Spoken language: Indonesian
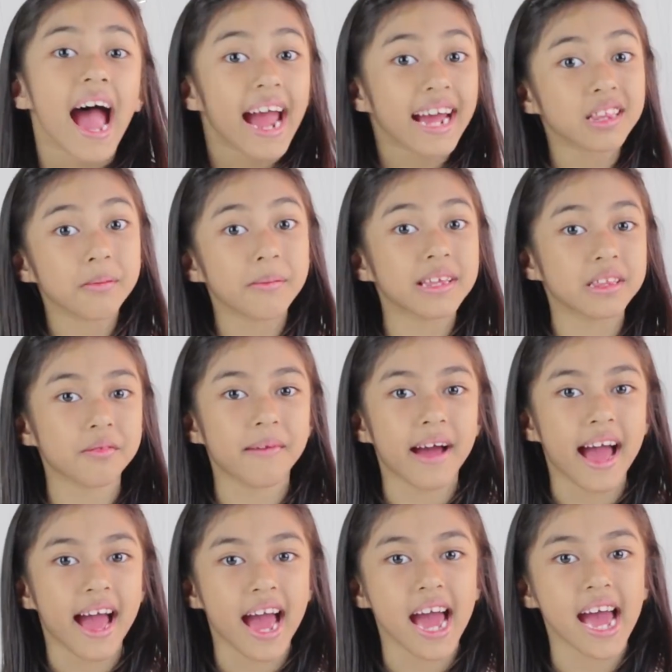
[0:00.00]
Hai
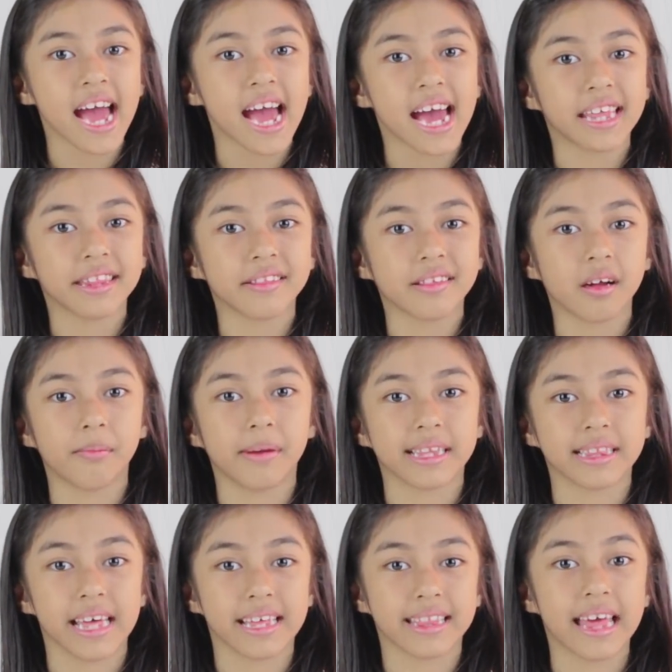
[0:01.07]
teman-teman,
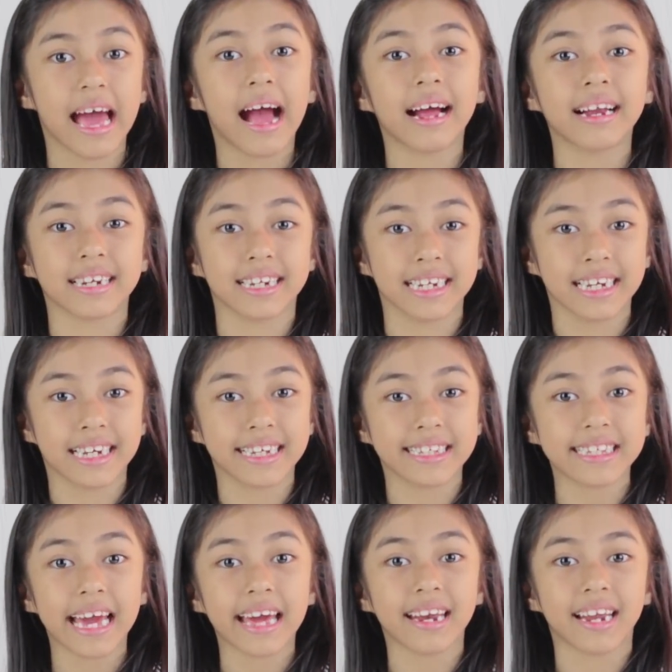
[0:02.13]
selamat datang di
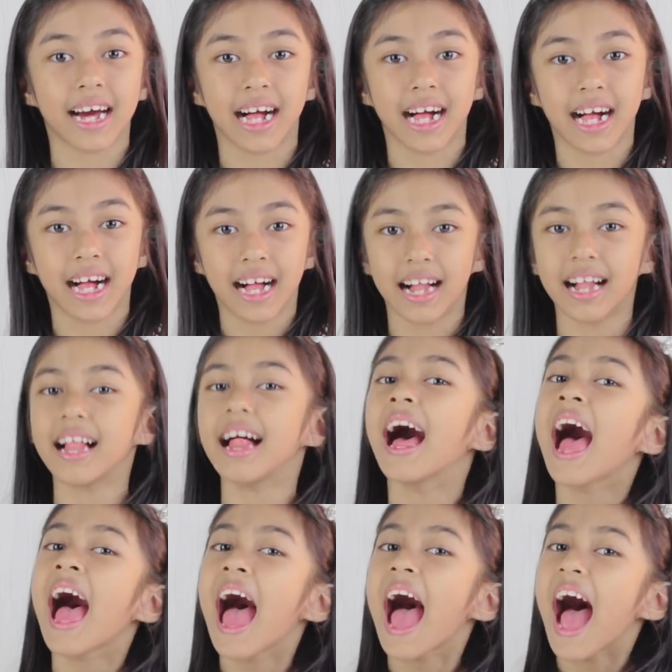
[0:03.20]
channel
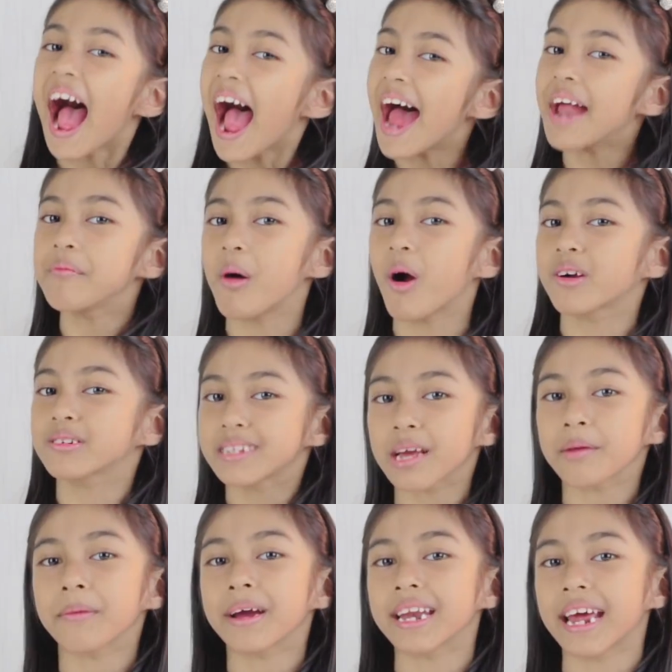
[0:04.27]

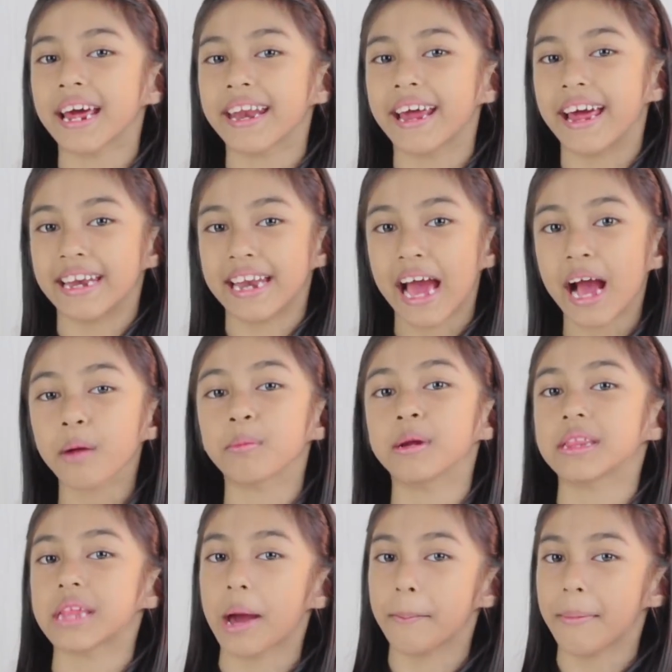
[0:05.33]
Unboxing Mainan Anak
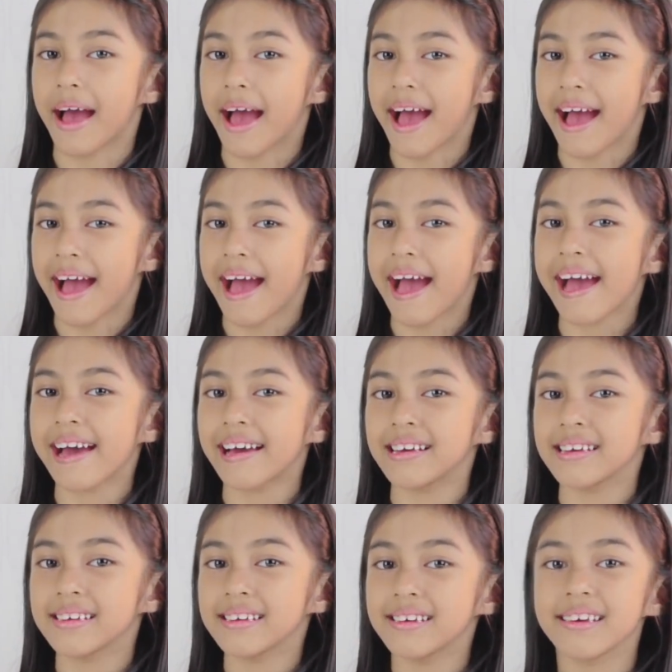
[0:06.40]
bersama
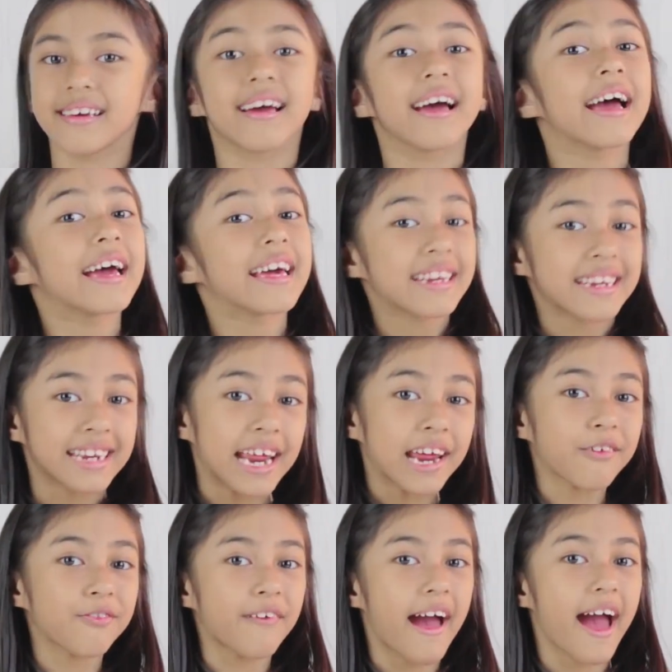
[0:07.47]

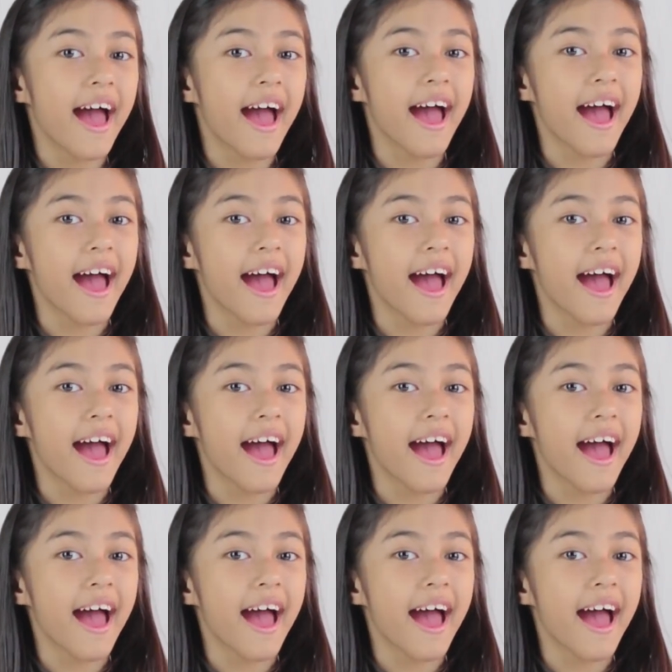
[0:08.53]
Naifa